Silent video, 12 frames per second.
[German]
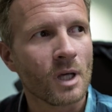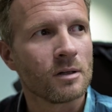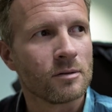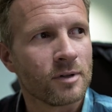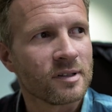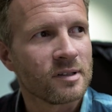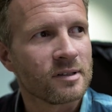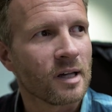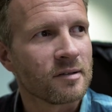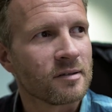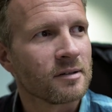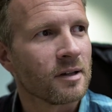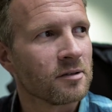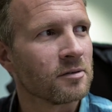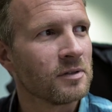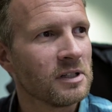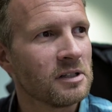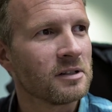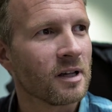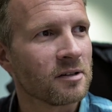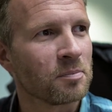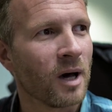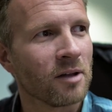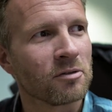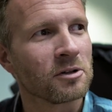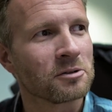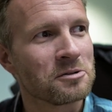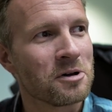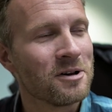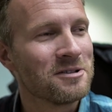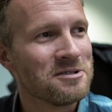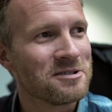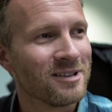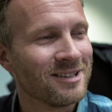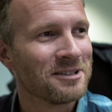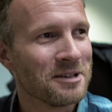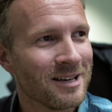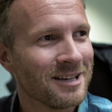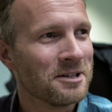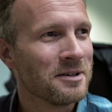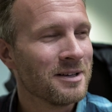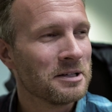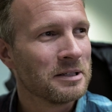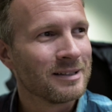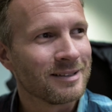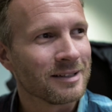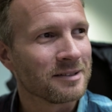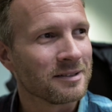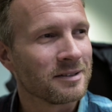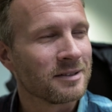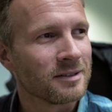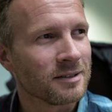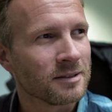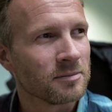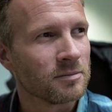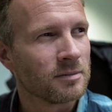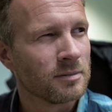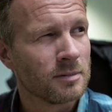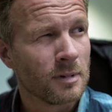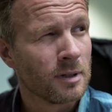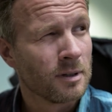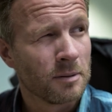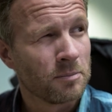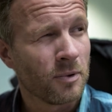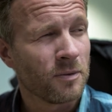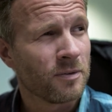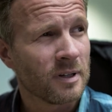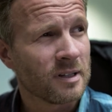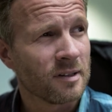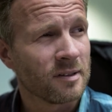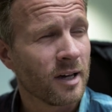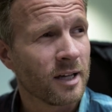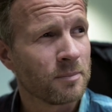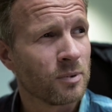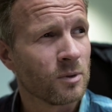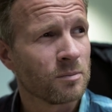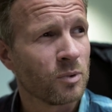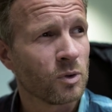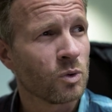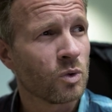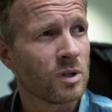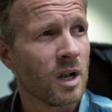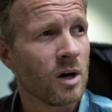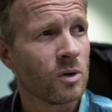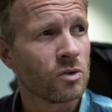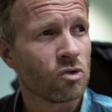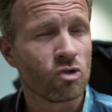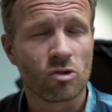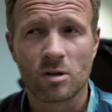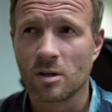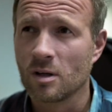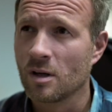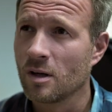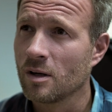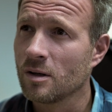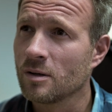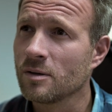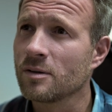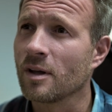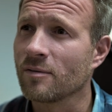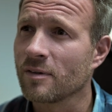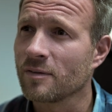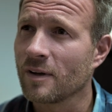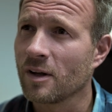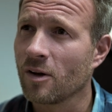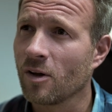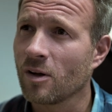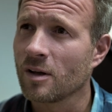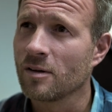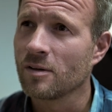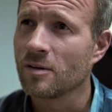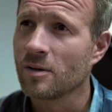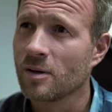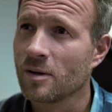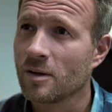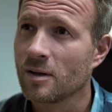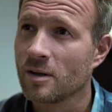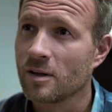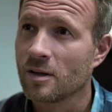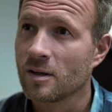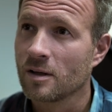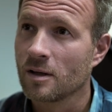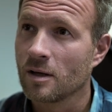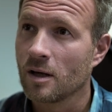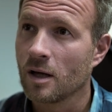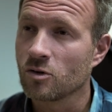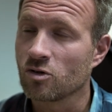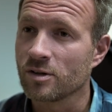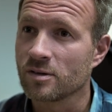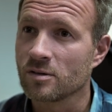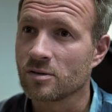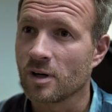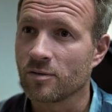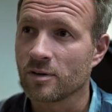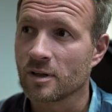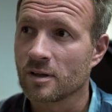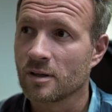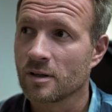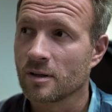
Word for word: Was ich das, also wie ich das beantworten könnte. Das ist ähm, perfekter Zeitpunkt, Produktlaunch. Und dann wird man auch noch? Anschließend Traffic. Anschließend Traffic.